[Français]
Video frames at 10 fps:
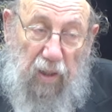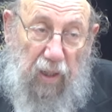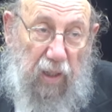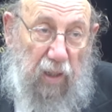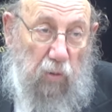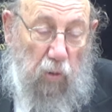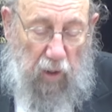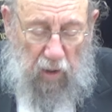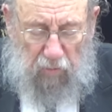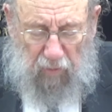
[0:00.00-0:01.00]
Et
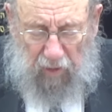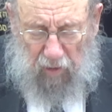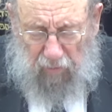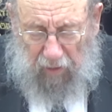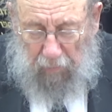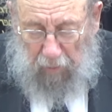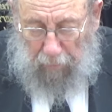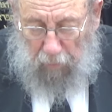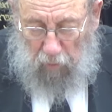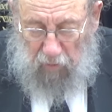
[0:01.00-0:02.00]
les
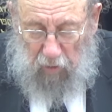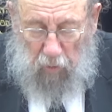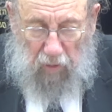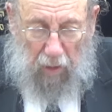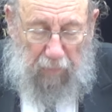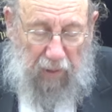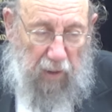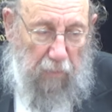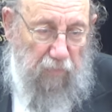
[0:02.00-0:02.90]
répondent si tu t'habilles